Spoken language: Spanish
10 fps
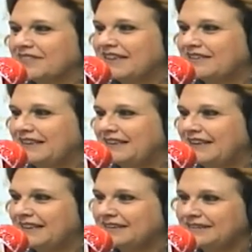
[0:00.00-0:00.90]
que
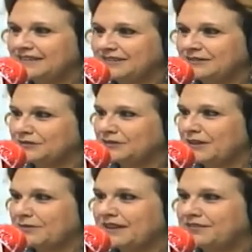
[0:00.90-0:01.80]
bailar es eh,
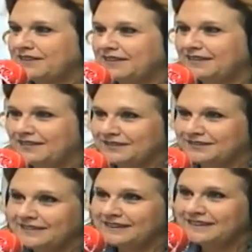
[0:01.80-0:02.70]
una
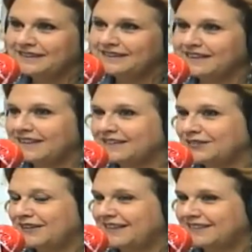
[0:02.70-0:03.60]
manifestación tan
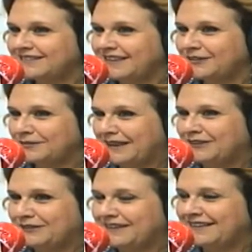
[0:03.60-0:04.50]
natural del ser
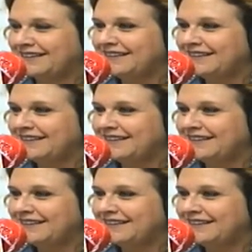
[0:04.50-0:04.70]
humano, ¿verdad?